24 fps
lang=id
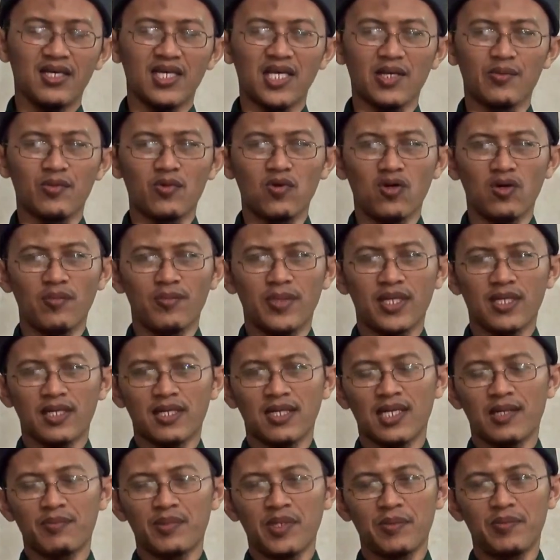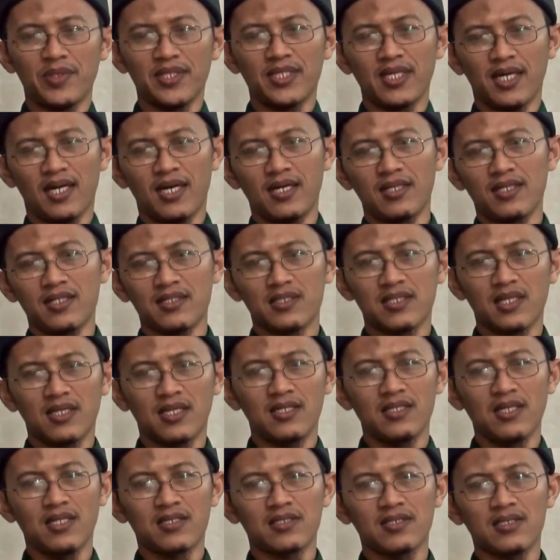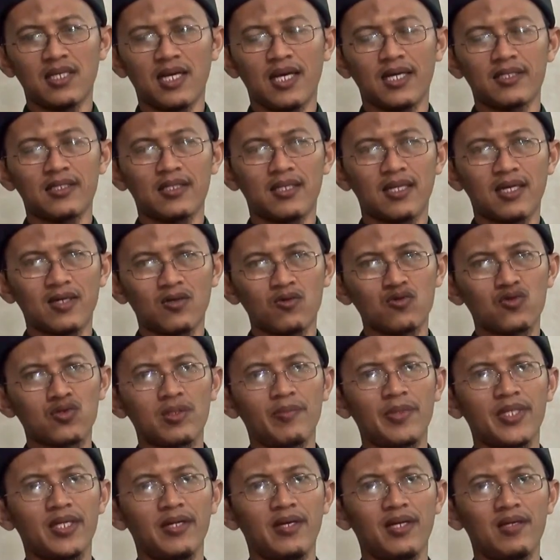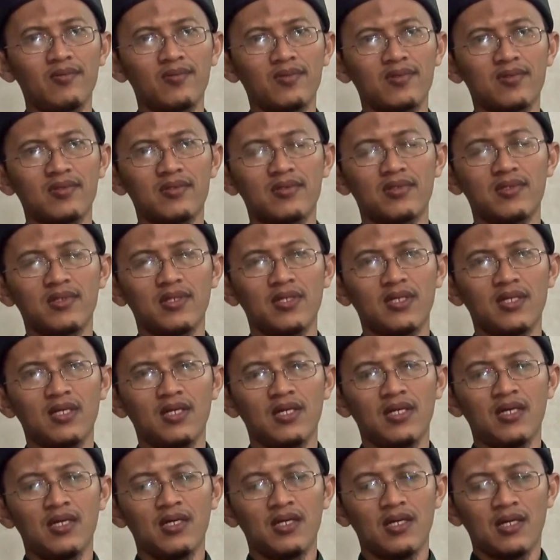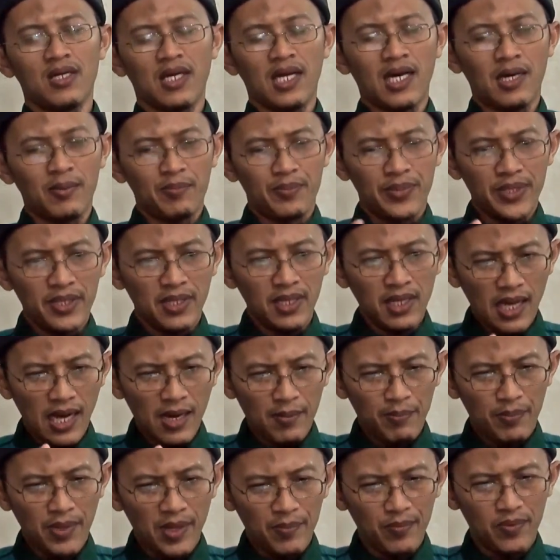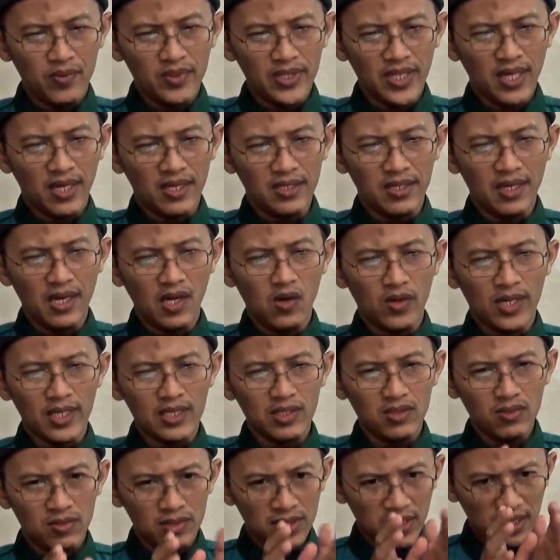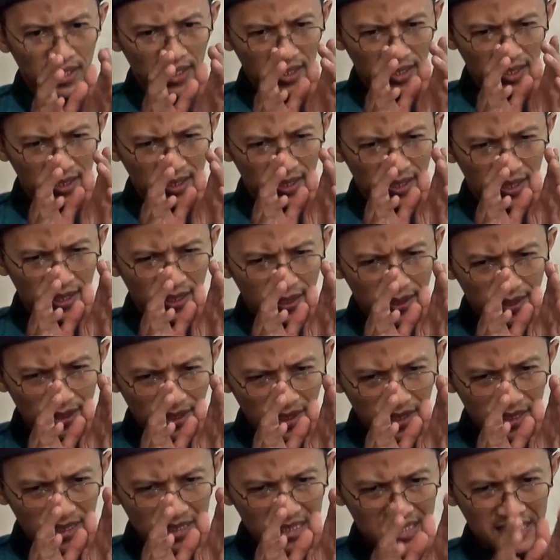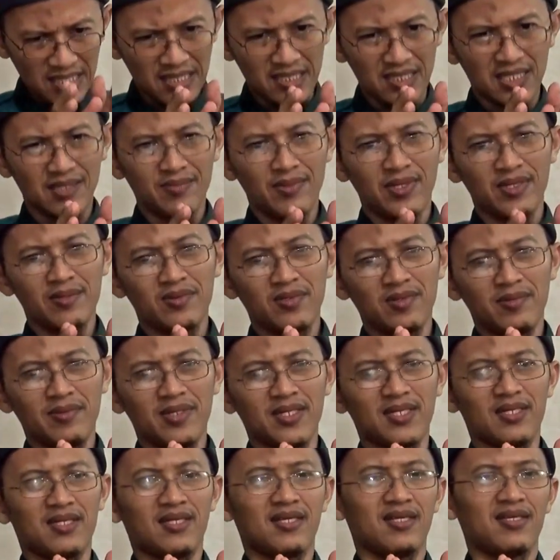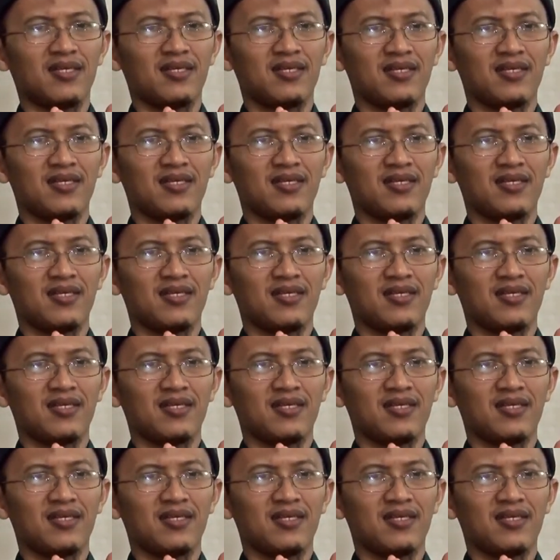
Ibnu Omar kenapa banyak hadis karena dia sangat rakus kepada ilmu Nabi apapun yang dilakukan tuh di, di, diincer sama Ibnu Umar ini